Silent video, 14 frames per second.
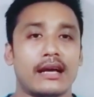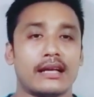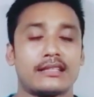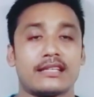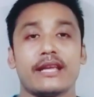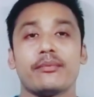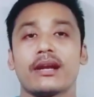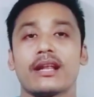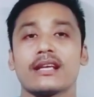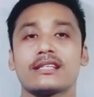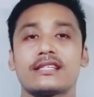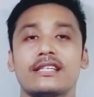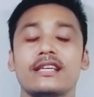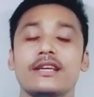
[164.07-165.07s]
আচ্ছা এবার
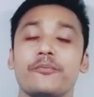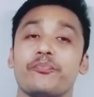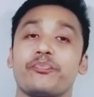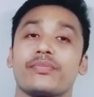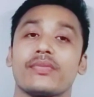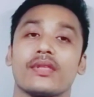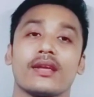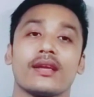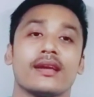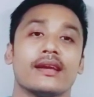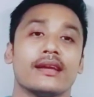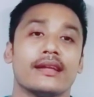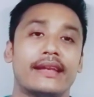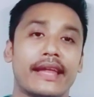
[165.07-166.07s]
আসছি
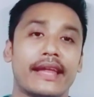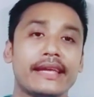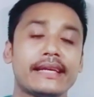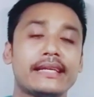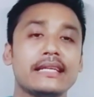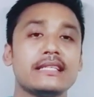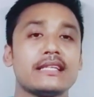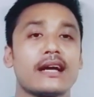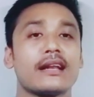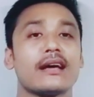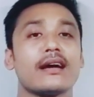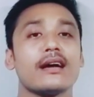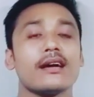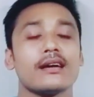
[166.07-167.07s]
রেইকি
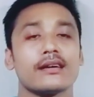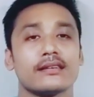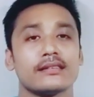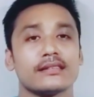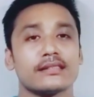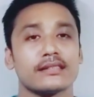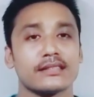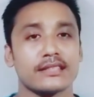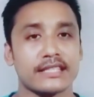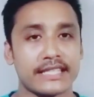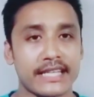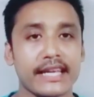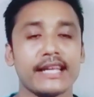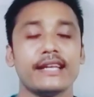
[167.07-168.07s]
যারা
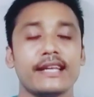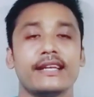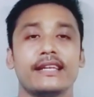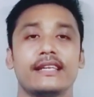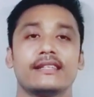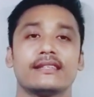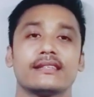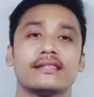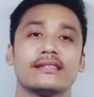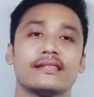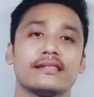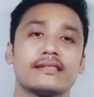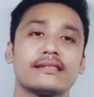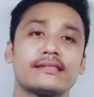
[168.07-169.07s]
শেখেননি
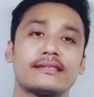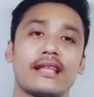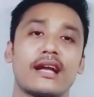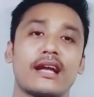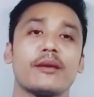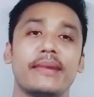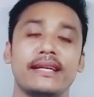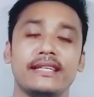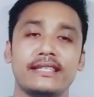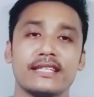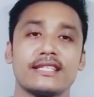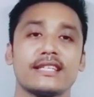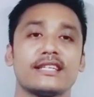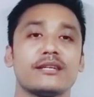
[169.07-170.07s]
তারা
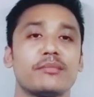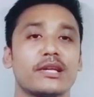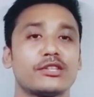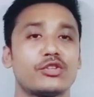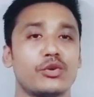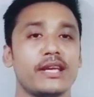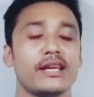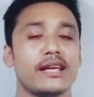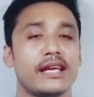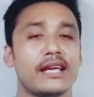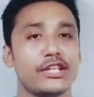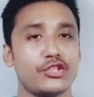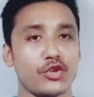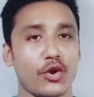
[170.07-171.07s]
মেডিটেশনের মাধ্যমে
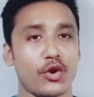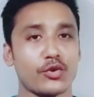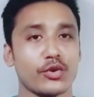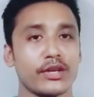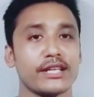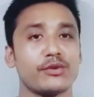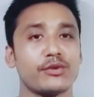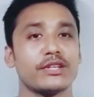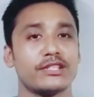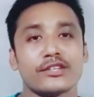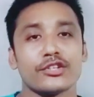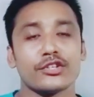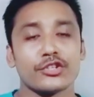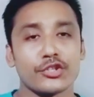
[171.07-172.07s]
এই চক্রকে কি করে
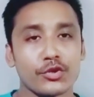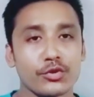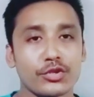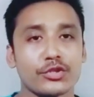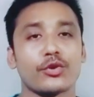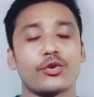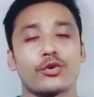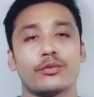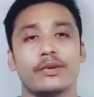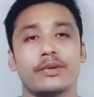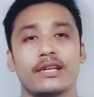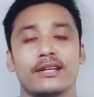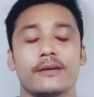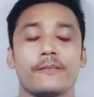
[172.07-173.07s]
সুস্থ
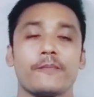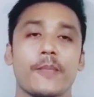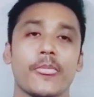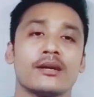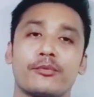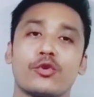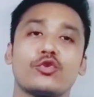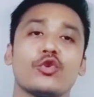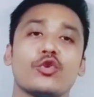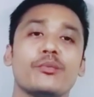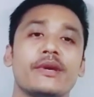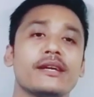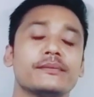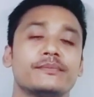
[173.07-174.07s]
করবেন
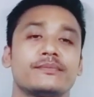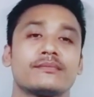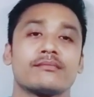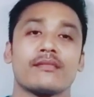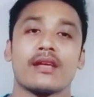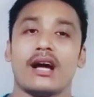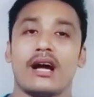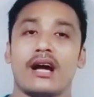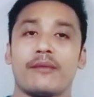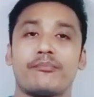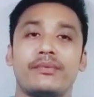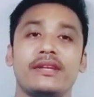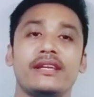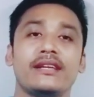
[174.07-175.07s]
প্রথমে
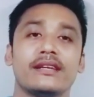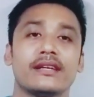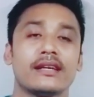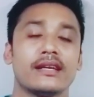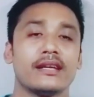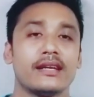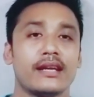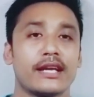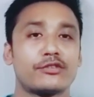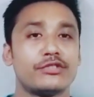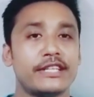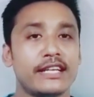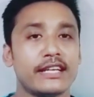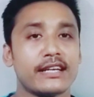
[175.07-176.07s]
আপনি একটু
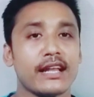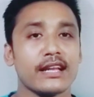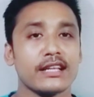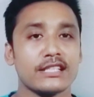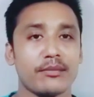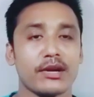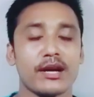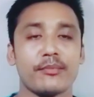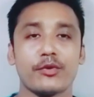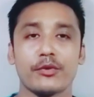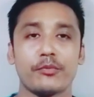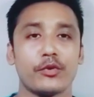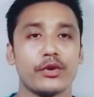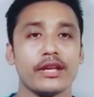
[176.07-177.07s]
ঢিলে ঢালা জামা
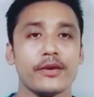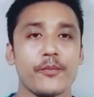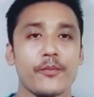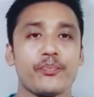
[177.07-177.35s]
কাপড় পরে